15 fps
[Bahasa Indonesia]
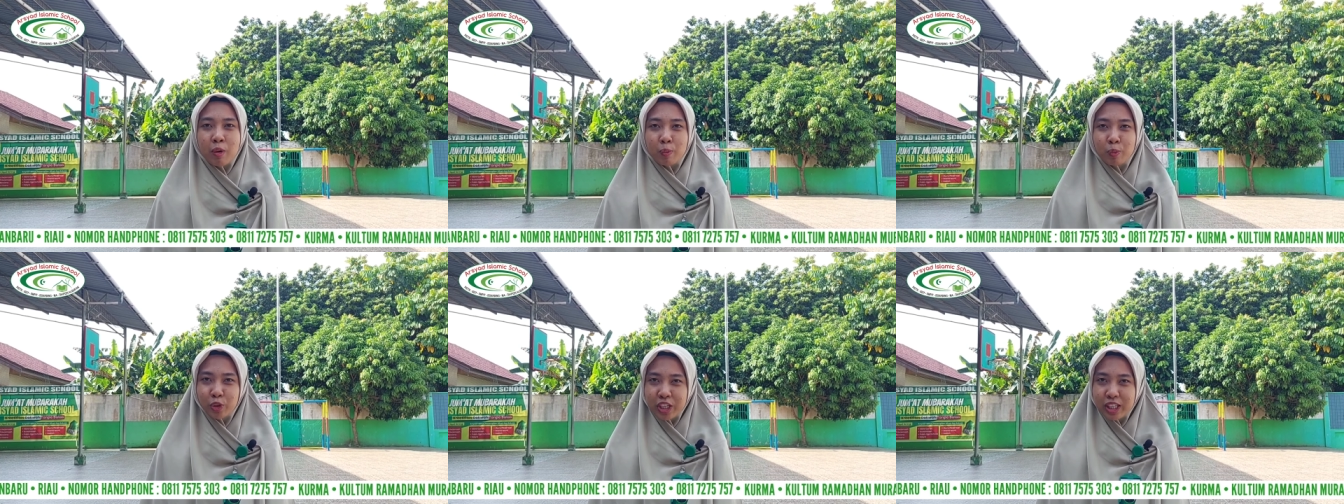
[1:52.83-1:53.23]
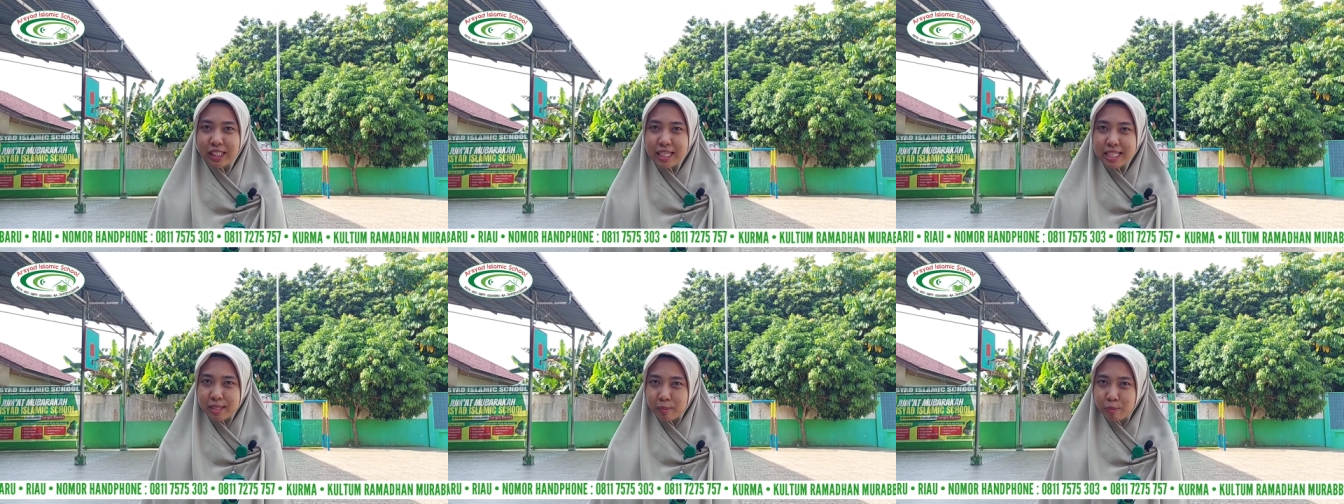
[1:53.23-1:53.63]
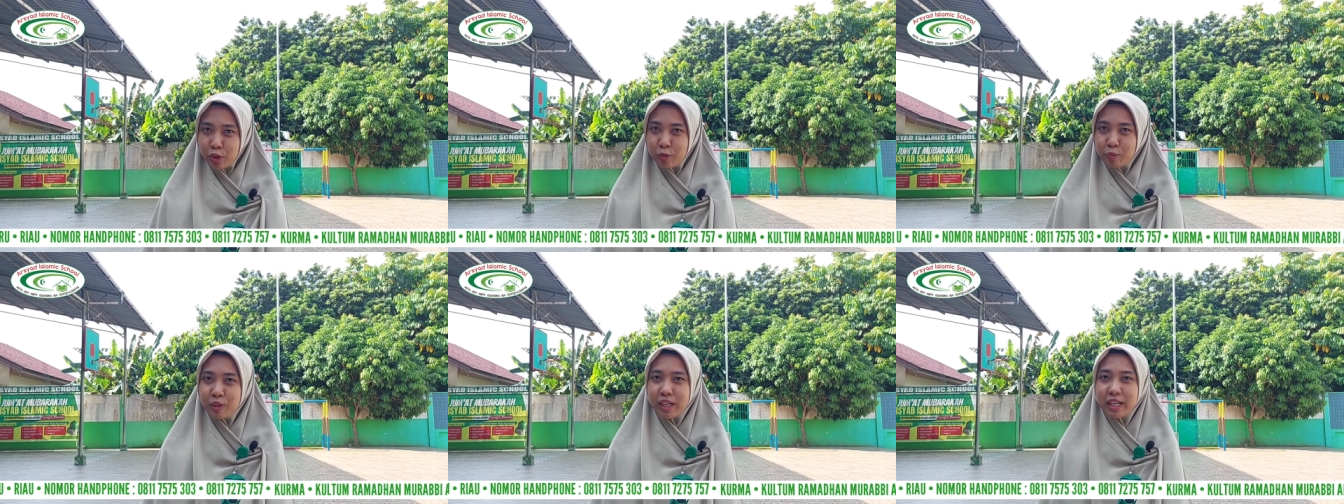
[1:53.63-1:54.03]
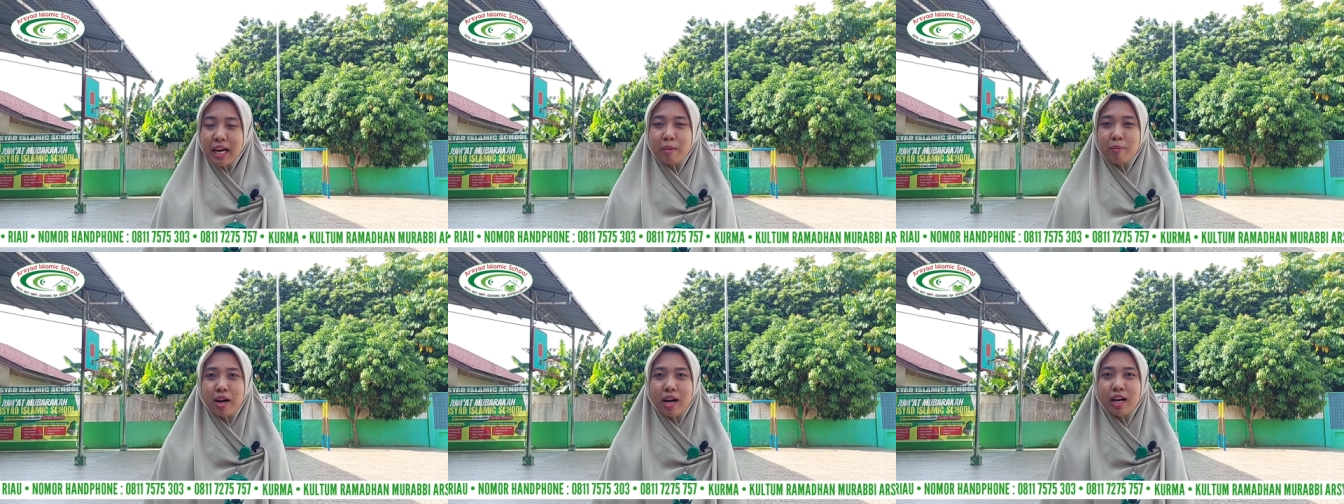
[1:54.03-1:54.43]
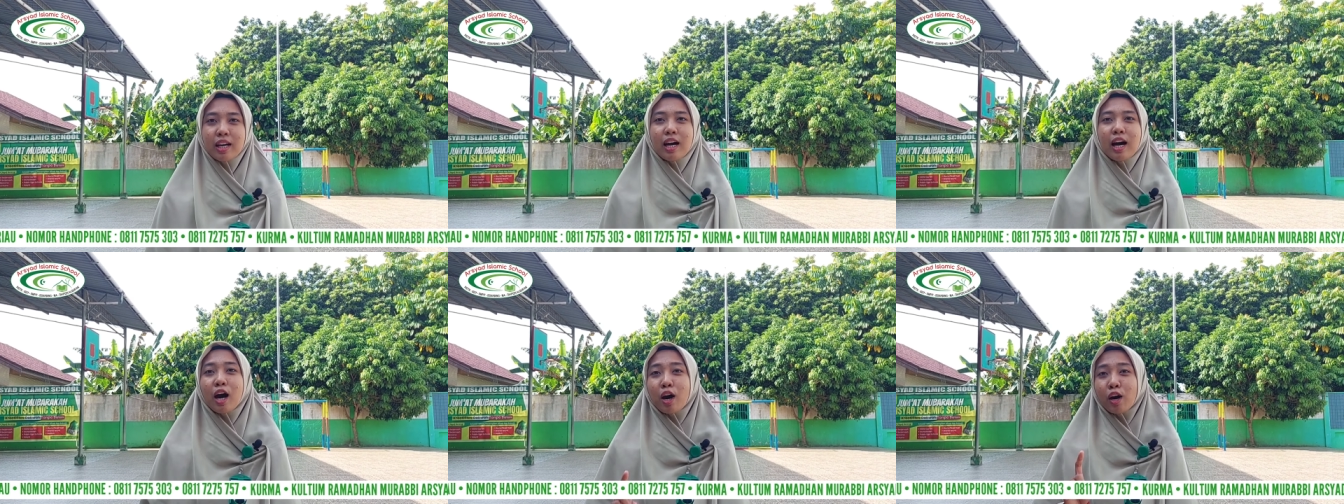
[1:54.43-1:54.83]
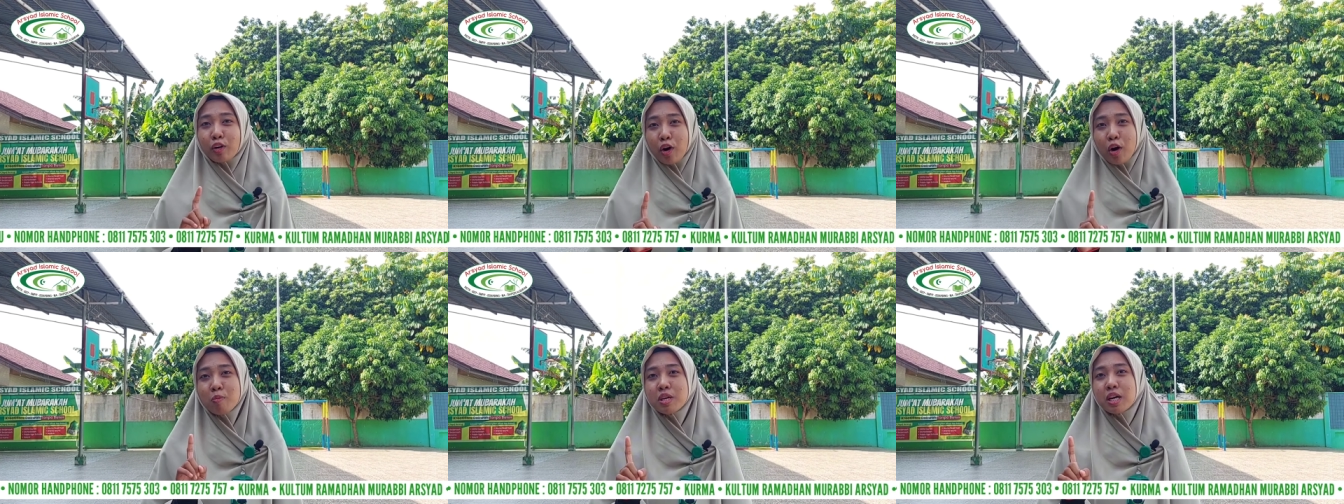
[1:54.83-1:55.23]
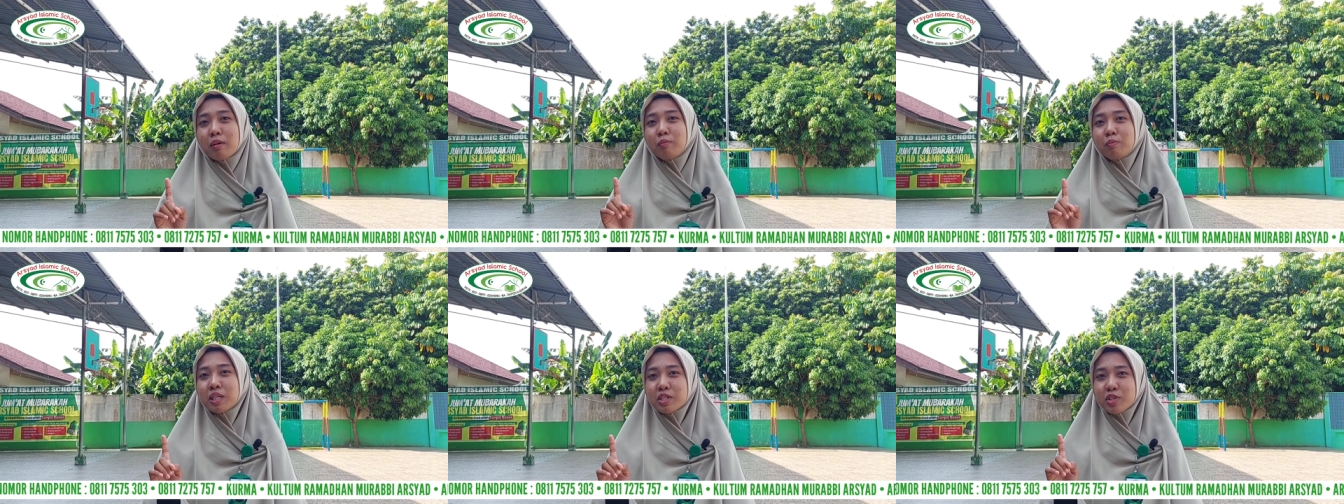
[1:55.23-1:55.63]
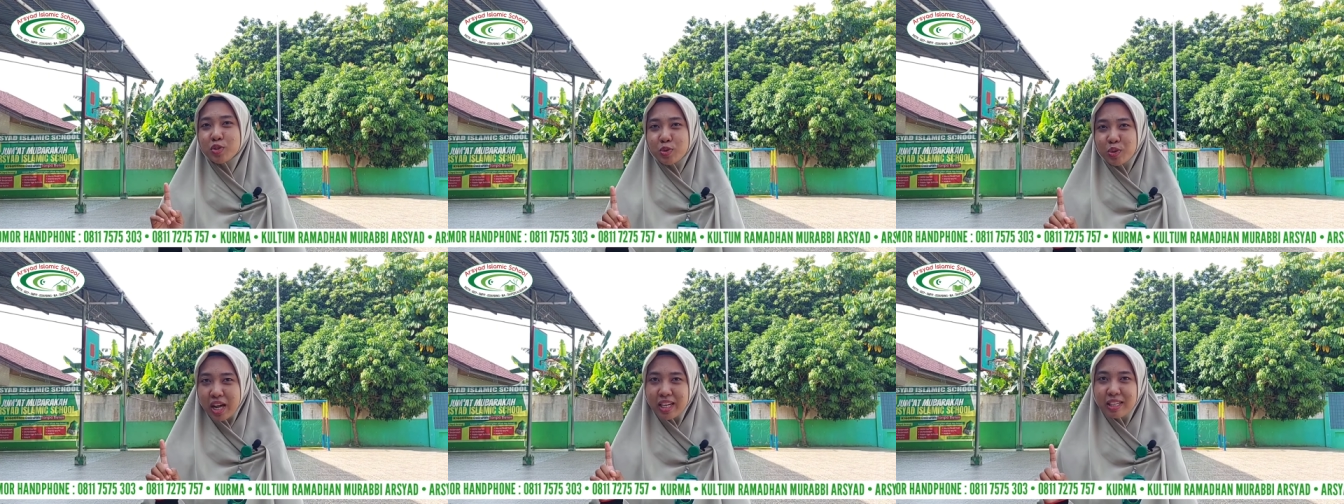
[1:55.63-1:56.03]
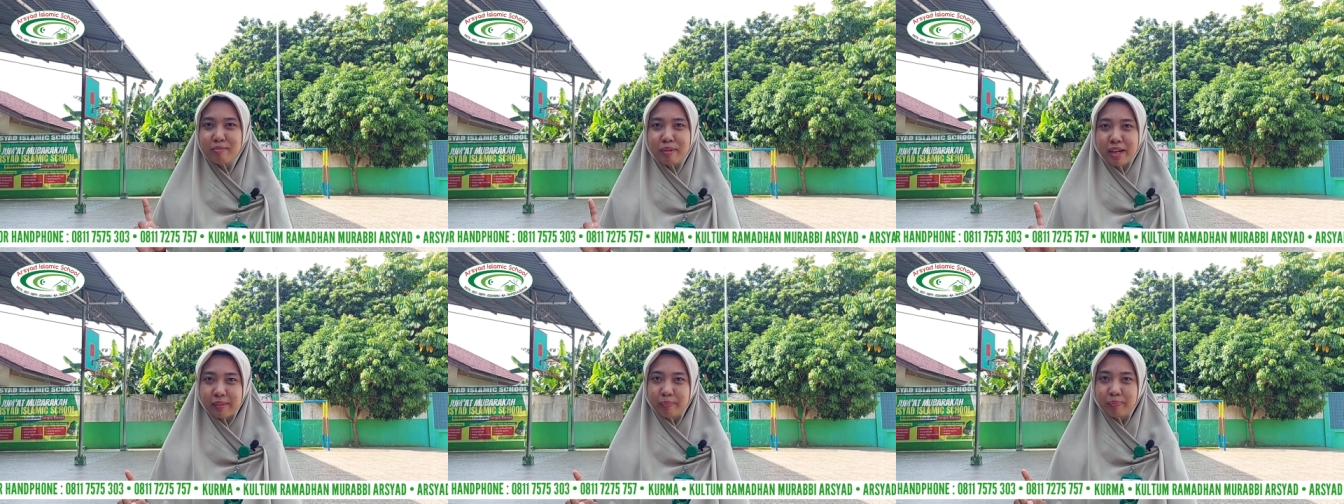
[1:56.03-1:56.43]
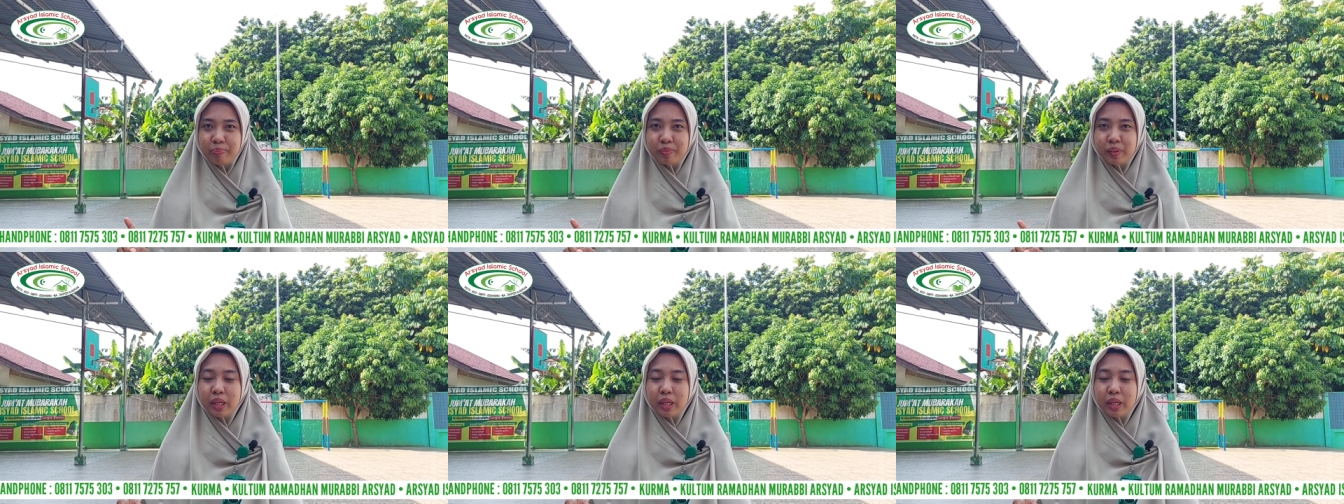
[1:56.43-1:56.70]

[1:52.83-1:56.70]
Murid tersebut bernama Robi bin Sulaiman.